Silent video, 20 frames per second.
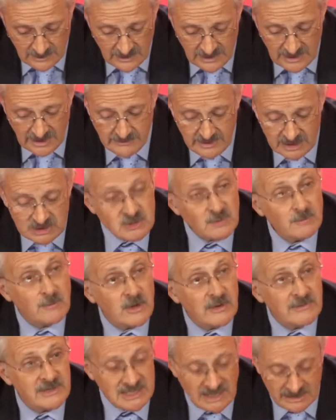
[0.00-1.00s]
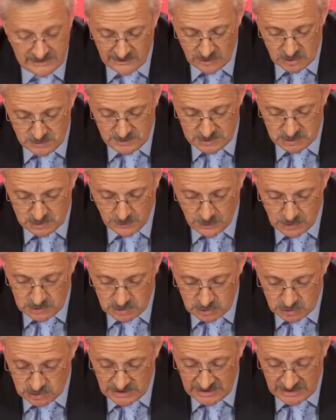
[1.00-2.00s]
La inversión por habitante de los
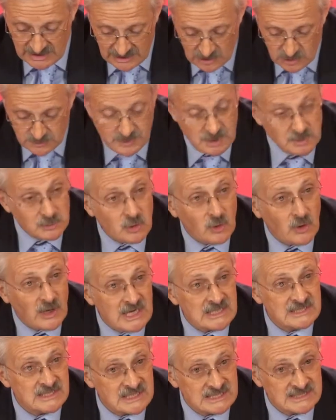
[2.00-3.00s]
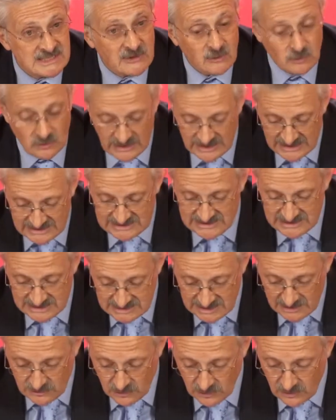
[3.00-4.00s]
presupuestos, de, los presupuestos generales del Estado en este
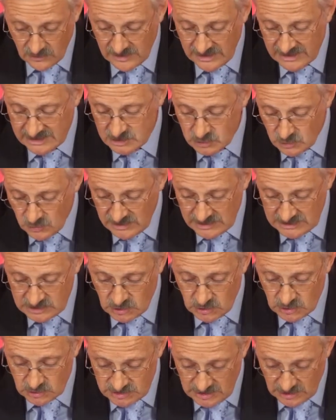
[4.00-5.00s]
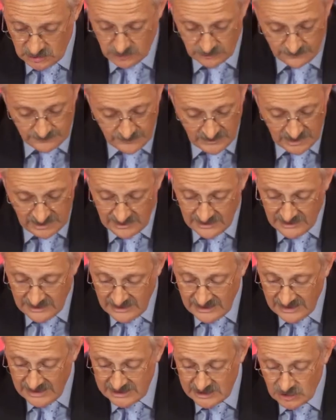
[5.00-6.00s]
siglo en Asturias osciló
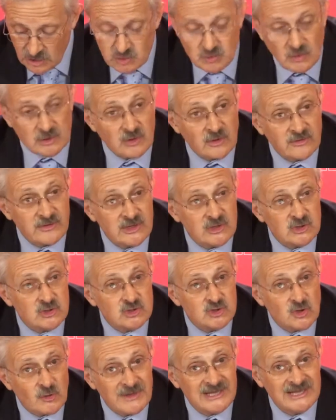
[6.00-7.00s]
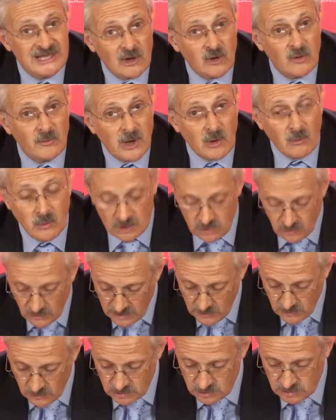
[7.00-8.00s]
entre los 490,4
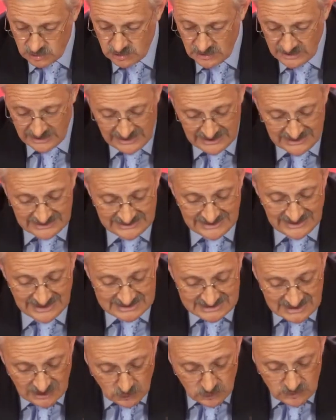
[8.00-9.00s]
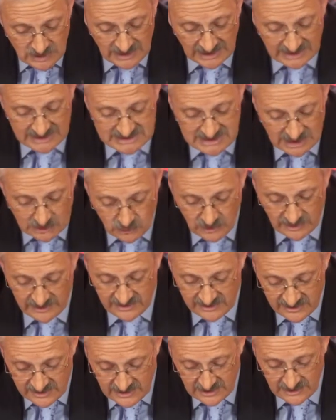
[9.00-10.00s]
euros de la segunda legislatura de
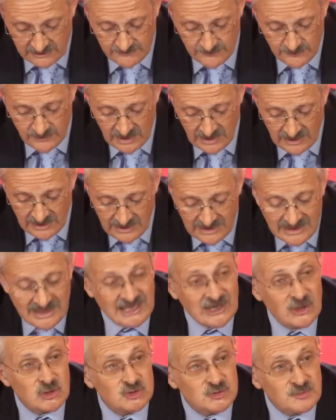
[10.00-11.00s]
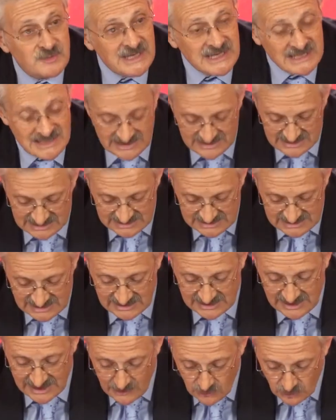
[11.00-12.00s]
Aznar y los
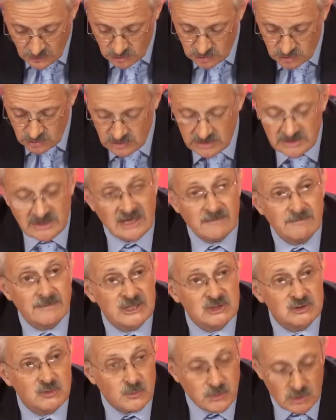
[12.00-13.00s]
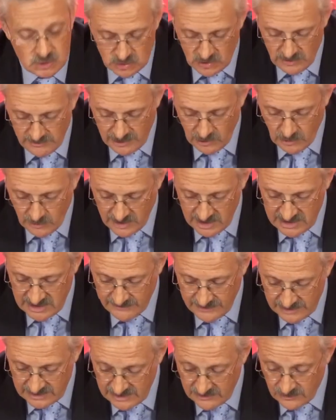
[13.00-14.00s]
1.017 euros del presupuesto de 2009 de
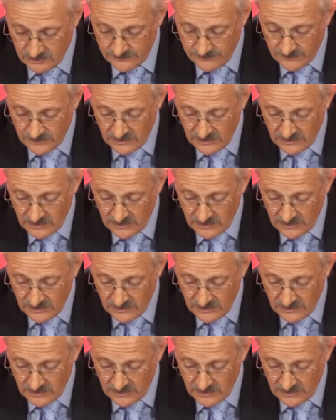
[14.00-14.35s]
Zapatero,